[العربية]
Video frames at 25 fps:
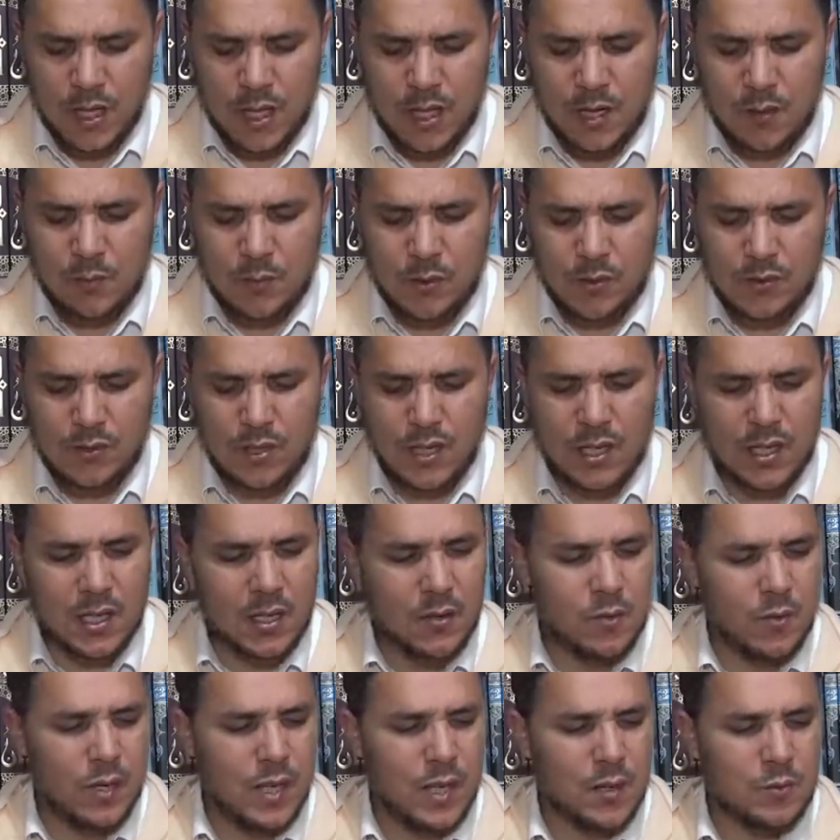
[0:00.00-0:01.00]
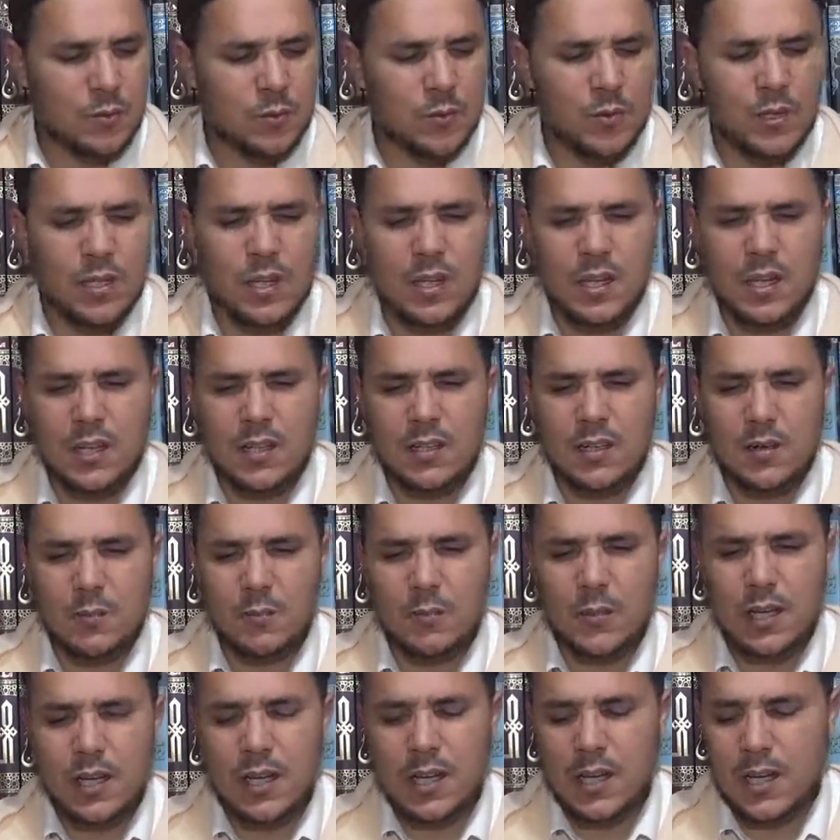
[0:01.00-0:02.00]
على المرسلين والحمد لله
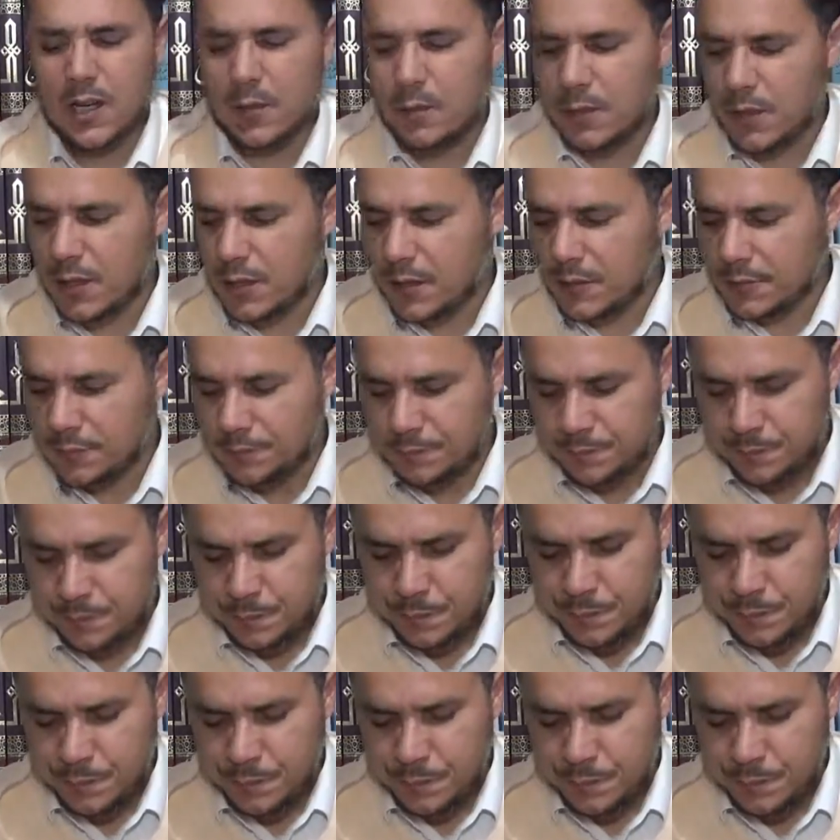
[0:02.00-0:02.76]
رب العالمين